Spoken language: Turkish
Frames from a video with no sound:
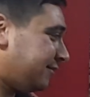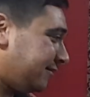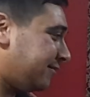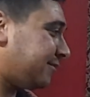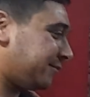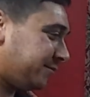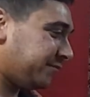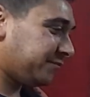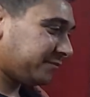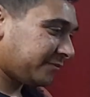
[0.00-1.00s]
bu yana
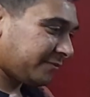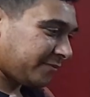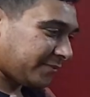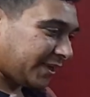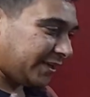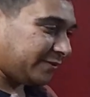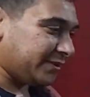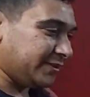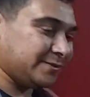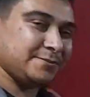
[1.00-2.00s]
hevesimdi. Ben evet. bir
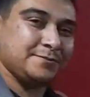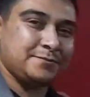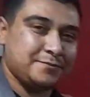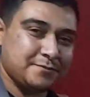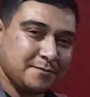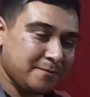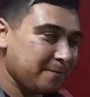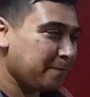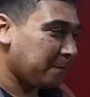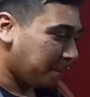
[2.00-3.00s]
dönem çok yoğun bir
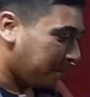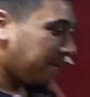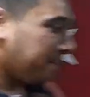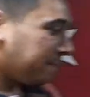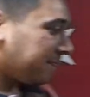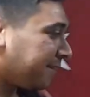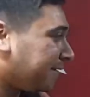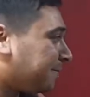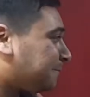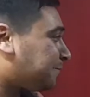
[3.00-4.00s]
şekilde
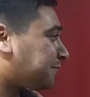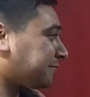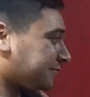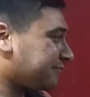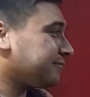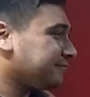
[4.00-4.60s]
Hatay'dayken